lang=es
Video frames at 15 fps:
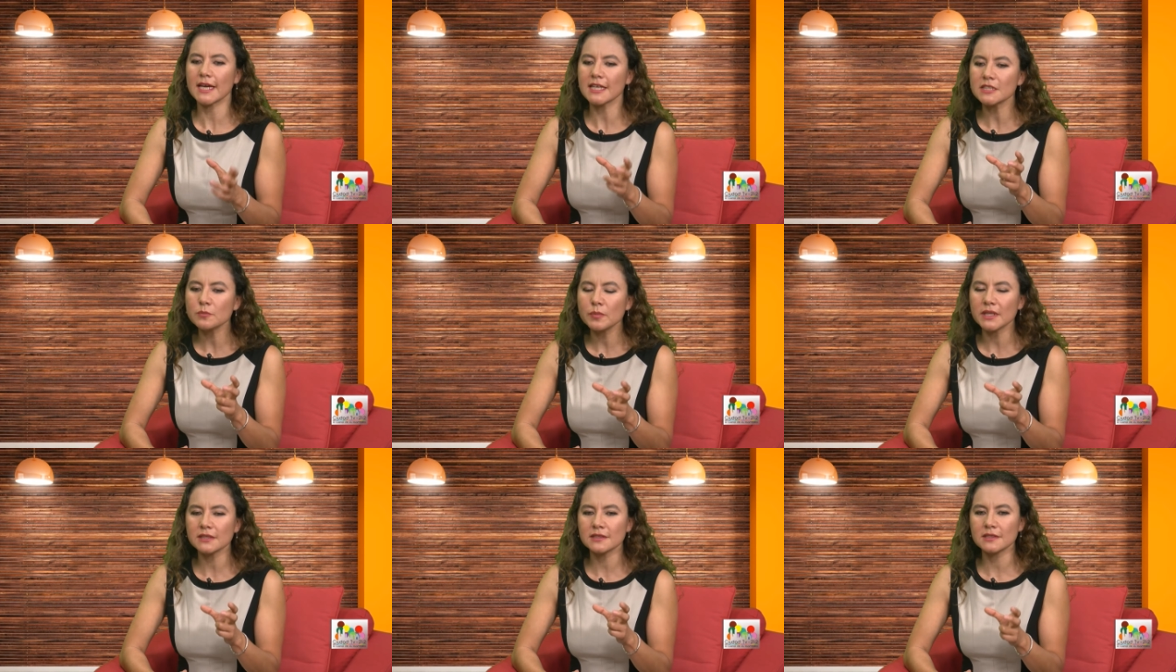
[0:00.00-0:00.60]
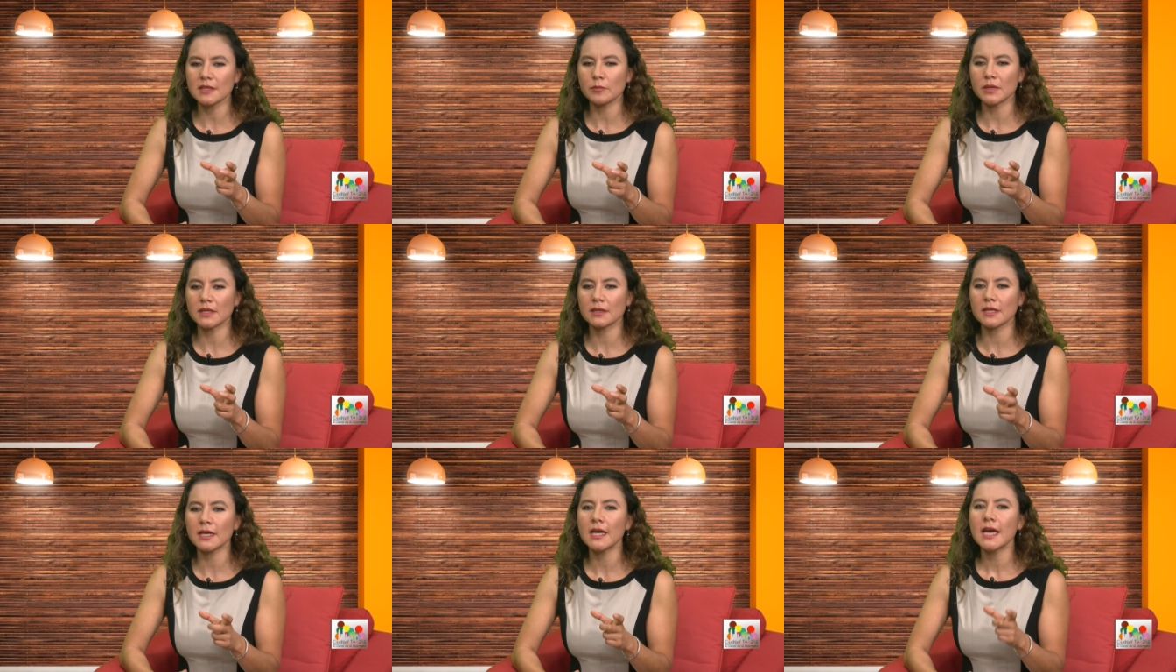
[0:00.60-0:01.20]
Es
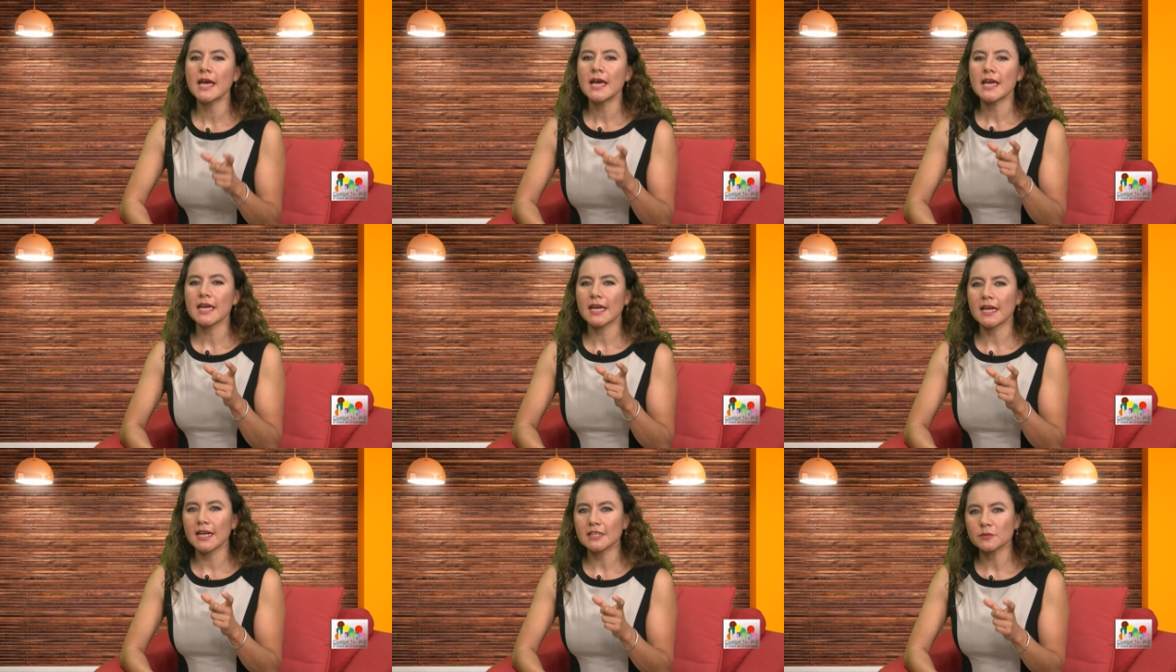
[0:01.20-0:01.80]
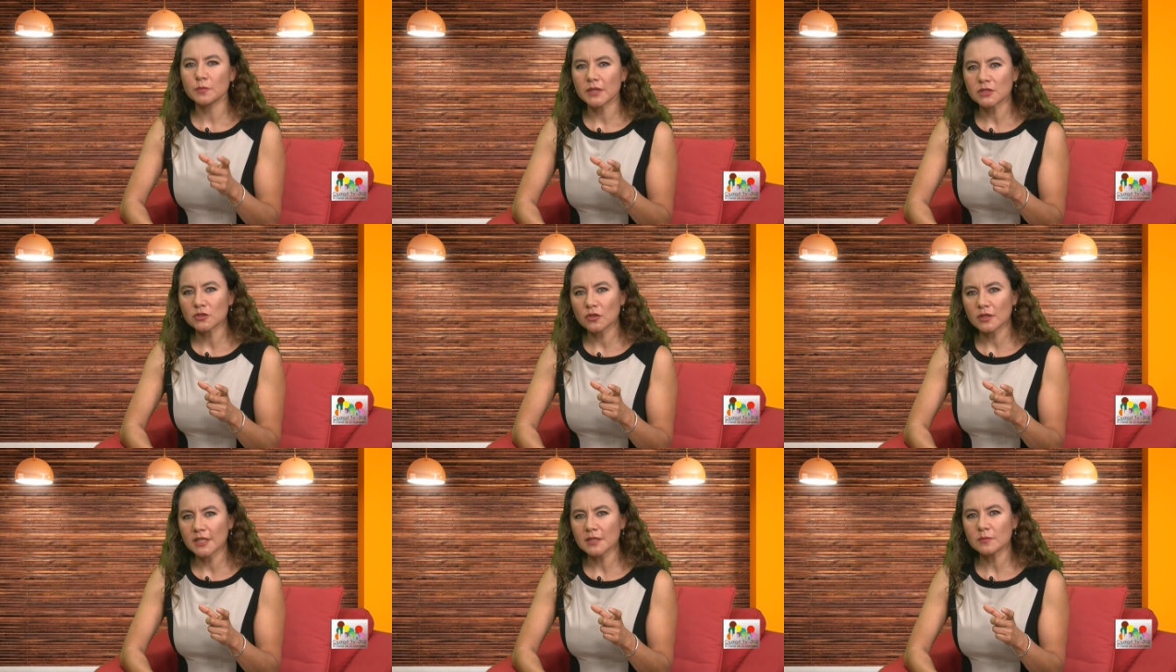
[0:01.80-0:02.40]
precisamente que las
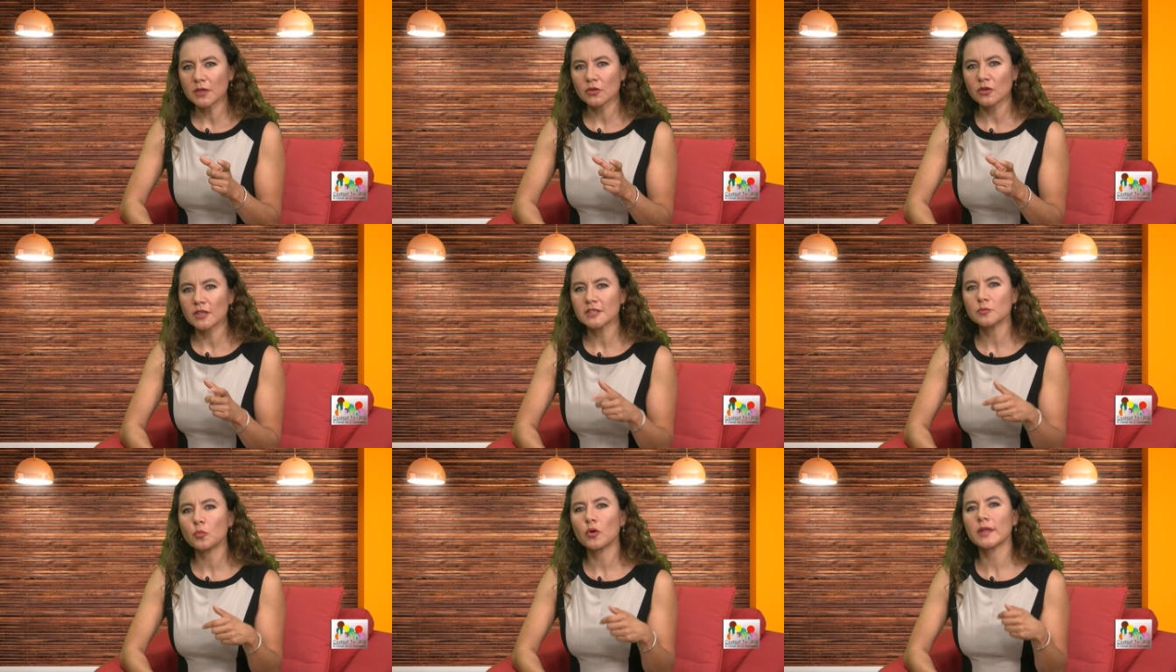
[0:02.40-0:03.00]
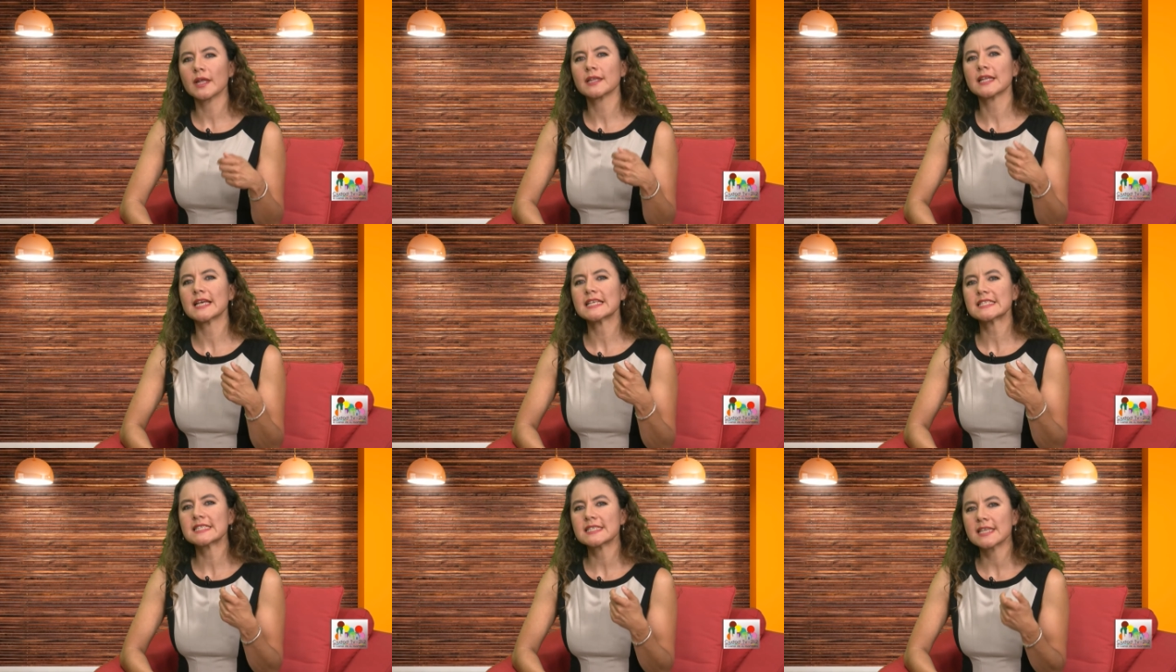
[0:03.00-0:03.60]
personas mayores puedan
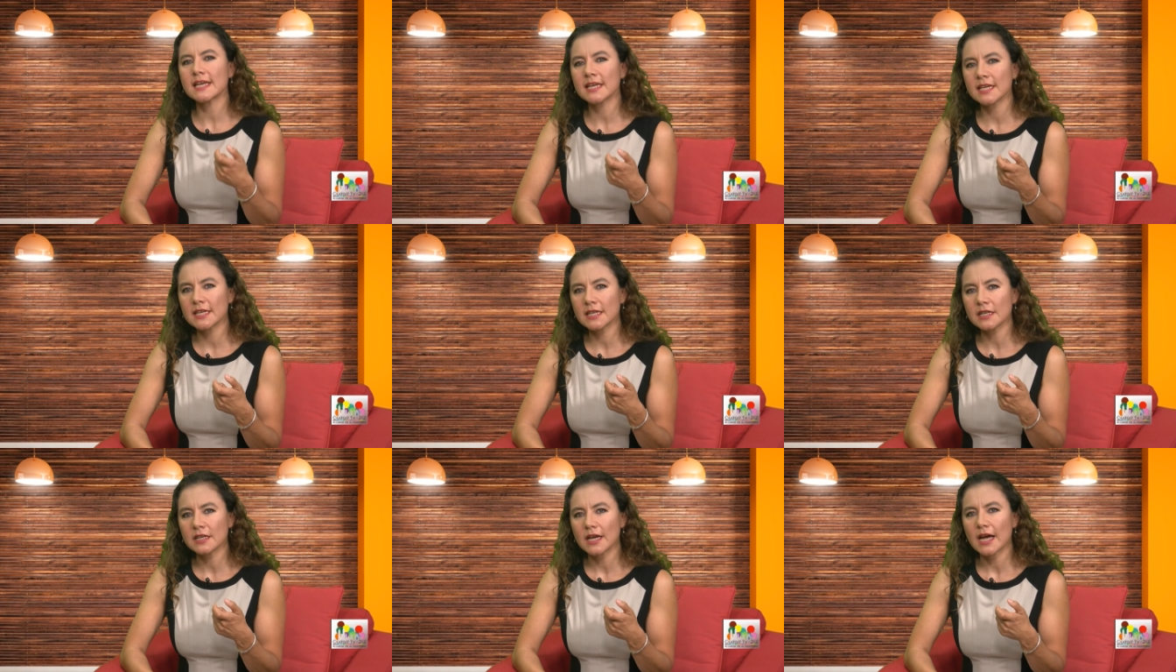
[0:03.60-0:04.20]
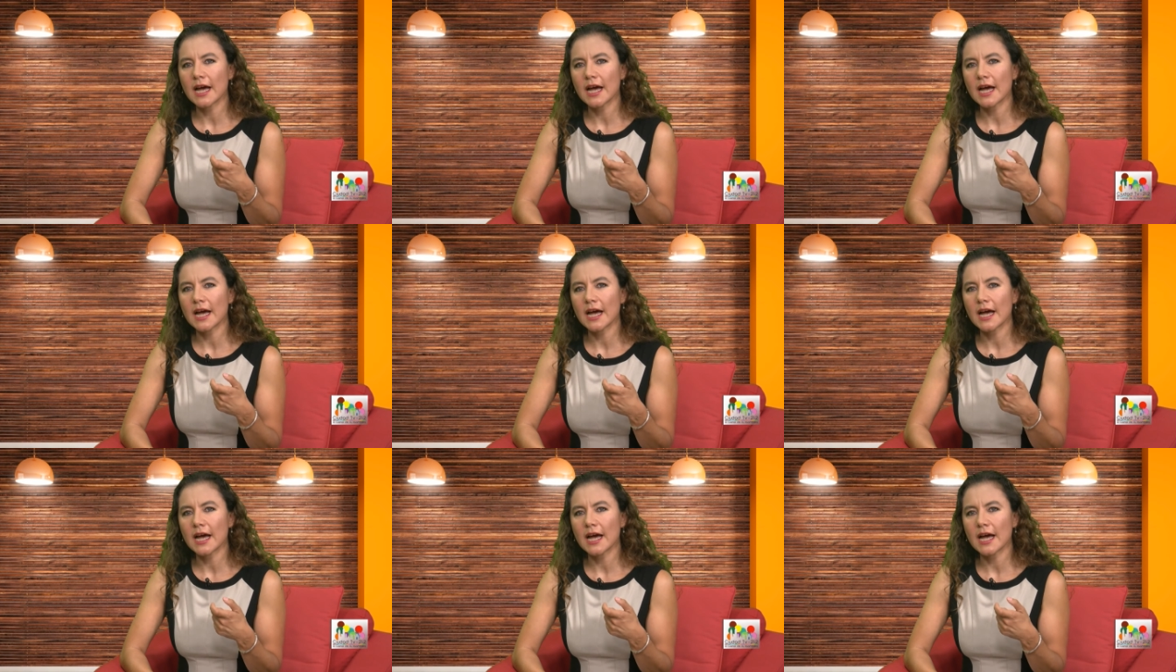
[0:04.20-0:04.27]
seguir